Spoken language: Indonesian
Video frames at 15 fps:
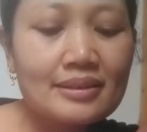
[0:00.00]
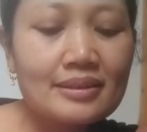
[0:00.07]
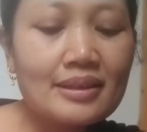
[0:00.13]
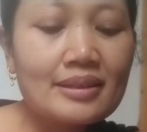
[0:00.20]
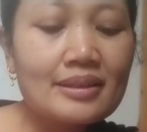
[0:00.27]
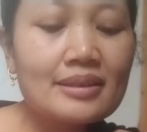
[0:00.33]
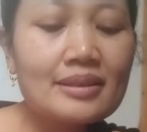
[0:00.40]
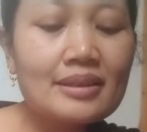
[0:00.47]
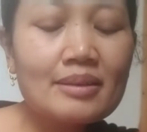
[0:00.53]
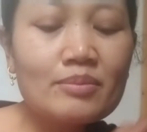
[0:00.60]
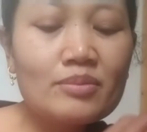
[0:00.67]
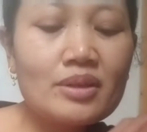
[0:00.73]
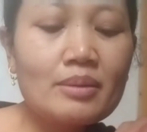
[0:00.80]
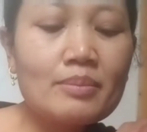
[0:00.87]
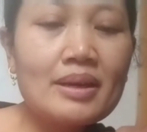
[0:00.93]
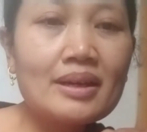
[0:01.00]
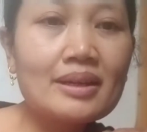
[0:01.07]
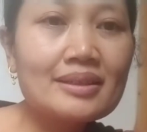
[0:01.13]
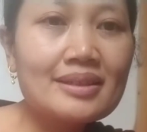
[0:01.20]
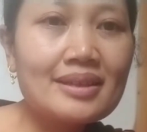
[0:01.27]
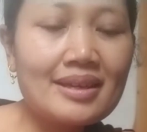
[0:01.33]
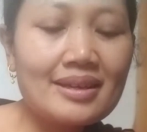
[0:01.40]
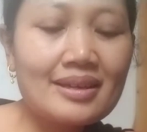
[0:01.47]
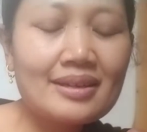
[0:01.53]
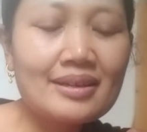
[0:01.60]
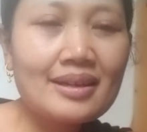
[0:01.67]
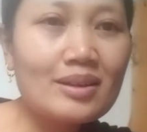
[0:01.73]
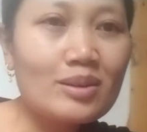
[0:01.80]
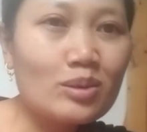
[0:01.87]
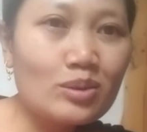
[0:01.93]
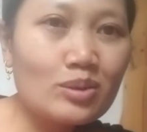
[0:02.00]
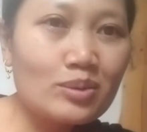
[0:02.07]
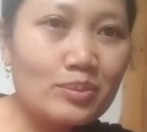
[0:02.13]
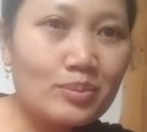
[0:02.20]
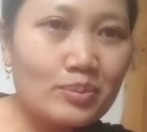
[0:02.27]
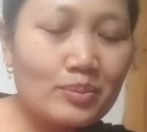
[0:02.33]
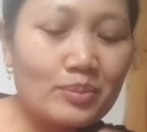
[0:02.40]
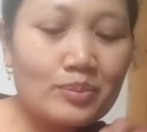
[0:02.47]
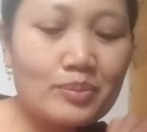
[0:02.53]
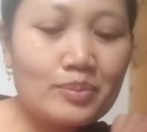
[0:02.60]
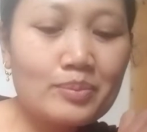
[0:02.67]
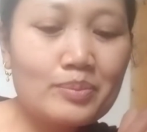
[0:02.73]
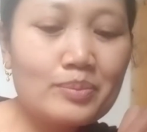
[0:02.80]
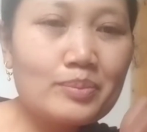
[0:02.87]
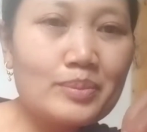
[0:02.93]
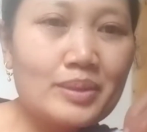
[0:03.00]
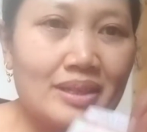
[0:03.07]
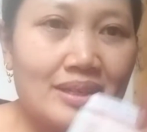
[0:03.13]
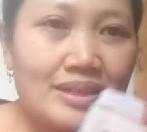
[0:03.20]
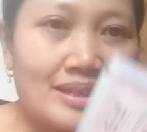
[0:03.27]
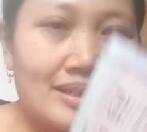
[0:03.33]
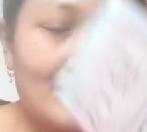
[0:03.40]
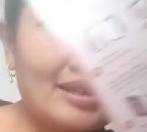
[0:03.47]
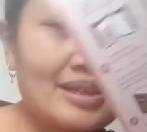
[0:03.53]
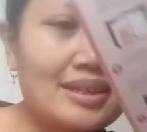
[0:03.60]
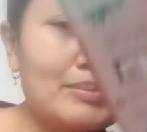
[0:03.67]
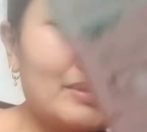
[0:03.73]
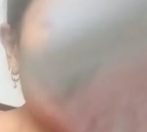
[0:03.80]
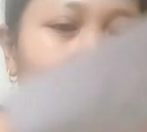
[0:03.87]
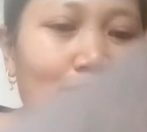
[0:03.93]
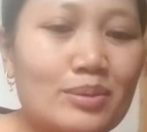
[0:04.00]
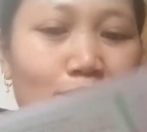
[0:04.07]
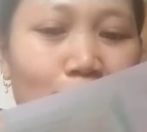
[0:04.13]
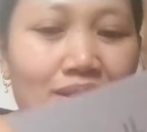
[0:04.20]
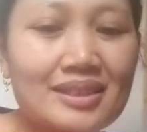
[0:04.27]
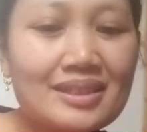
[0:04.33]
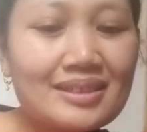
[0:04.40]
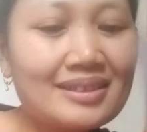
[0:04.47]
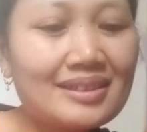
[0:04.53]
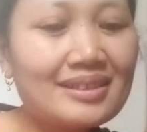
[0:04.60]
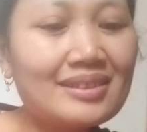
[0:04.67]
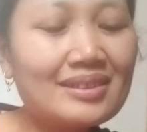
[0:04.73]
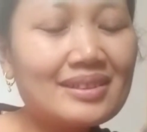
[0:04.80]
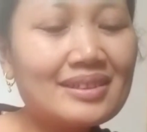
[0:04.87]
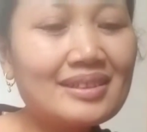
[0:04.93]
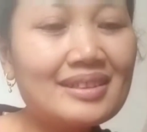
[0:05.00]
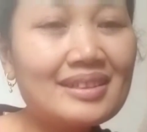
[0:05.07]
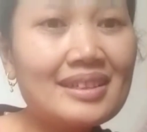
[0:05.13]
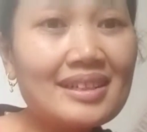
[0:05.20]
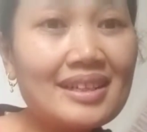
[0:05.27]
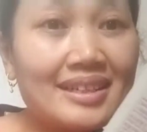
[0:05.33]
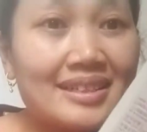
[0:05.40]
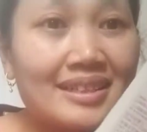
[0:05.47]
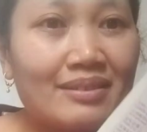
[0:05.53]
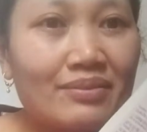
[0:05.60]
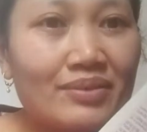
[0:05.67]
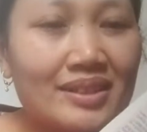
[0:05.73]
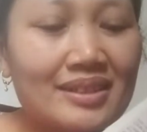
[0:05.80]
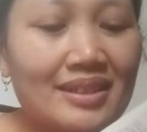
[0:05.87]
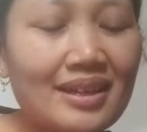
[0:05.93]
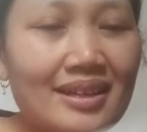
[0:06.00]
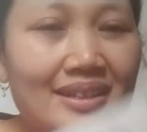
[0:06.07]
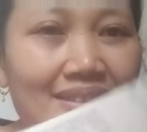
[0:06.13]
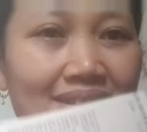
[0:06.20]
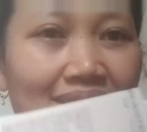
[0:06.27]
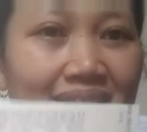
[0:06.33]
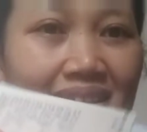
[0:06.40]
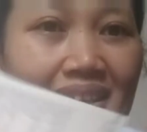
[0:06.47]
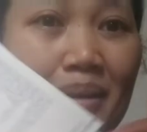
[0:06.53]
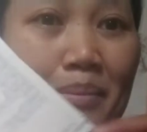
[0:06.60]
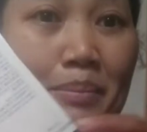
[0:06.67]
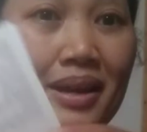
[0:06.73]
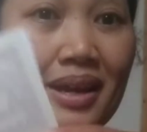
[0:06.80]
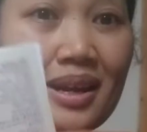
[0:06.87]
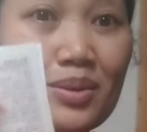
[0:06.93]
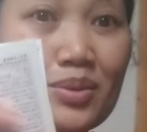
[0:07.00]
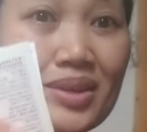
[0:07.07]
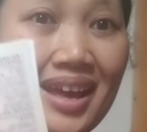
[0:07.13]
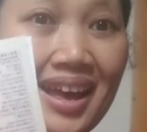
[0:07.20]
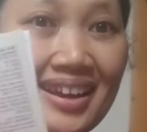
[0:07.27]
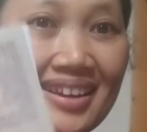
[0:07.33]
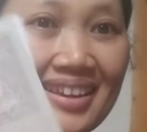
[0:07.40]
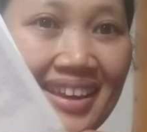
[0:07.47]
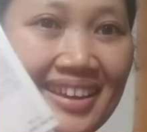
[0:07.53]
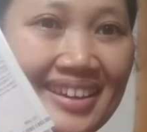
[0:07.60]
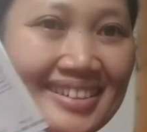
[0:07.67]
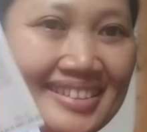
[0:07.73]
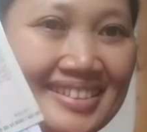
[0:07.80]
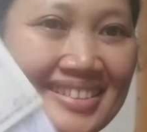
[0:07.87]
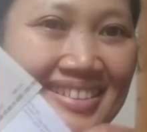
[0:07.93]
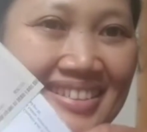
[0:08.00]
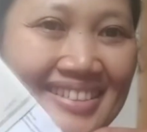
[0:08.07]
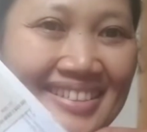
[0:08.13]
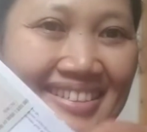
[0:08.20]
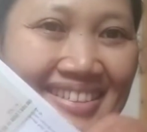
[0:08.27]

yang ternyata mudah banget ya kalau begini bisa ngurus ini dia sen visa jadi nggak melalui agensi